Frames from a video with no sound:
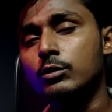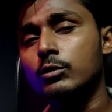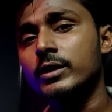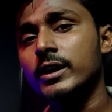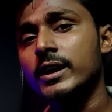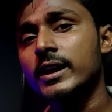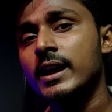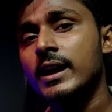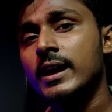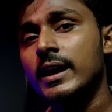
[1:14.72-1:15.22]

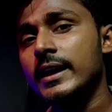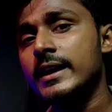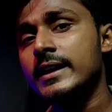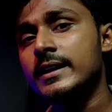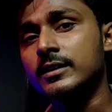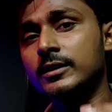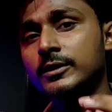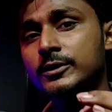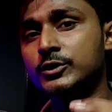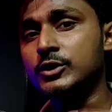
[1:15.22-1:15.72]
उन्होंने
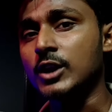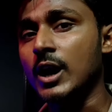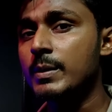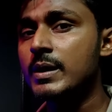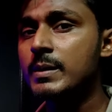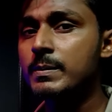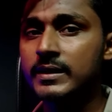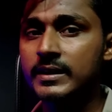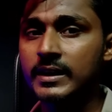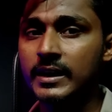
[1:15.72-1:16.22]
एक
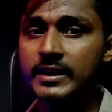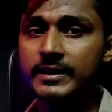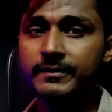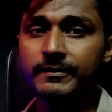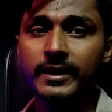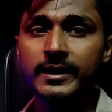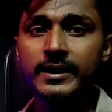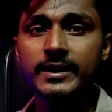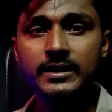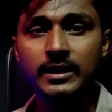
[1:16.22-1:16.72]
चाबी बनाने
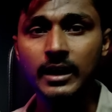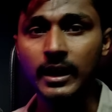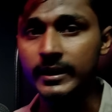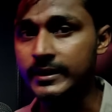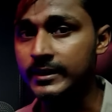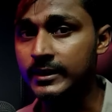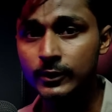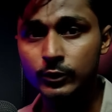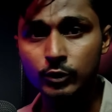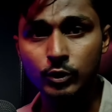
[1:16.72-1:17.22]
वाले
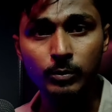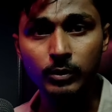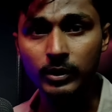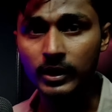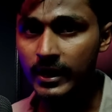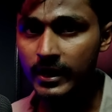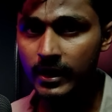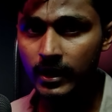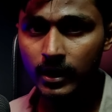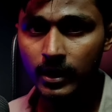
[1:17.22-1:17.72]
कारीगर को
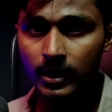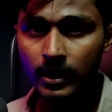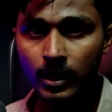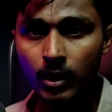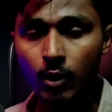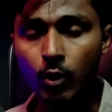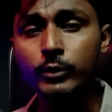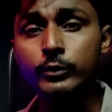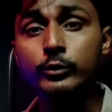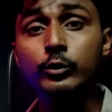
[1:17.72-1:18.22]
बुलाया
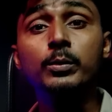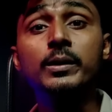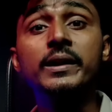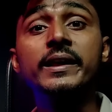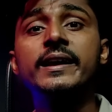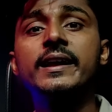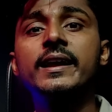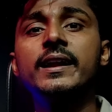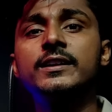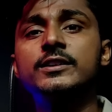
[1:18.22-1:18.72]
और
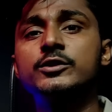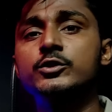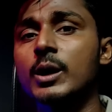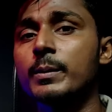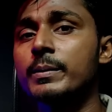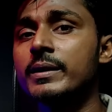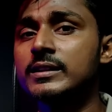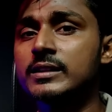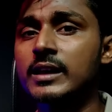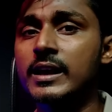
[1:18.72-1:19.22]
डुप्लीकेट
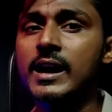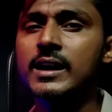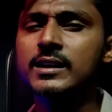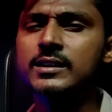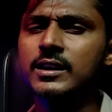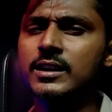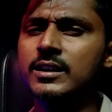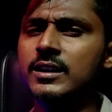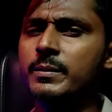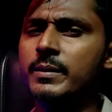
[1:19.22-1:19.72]
चाबी तैयार
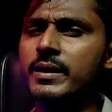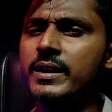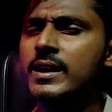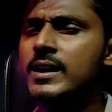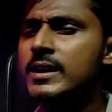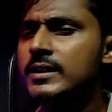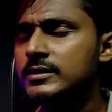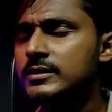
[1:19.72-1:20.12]
करने में